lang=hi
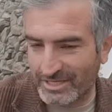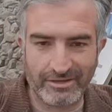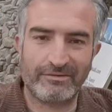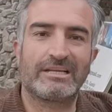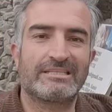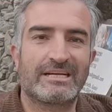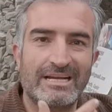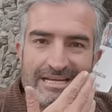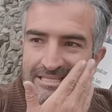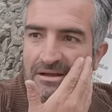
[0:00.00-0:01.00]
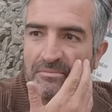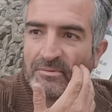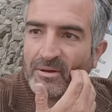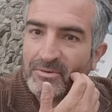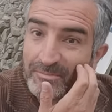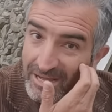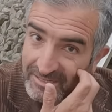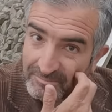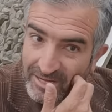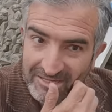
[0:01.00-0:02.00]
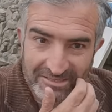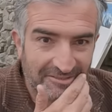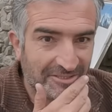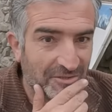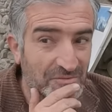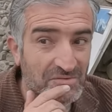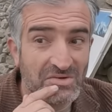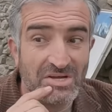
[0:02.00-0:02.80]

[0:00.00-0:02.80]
ये वाली जगह है जहाँ पे मैं अपनी बाइक पार्क करता हूँ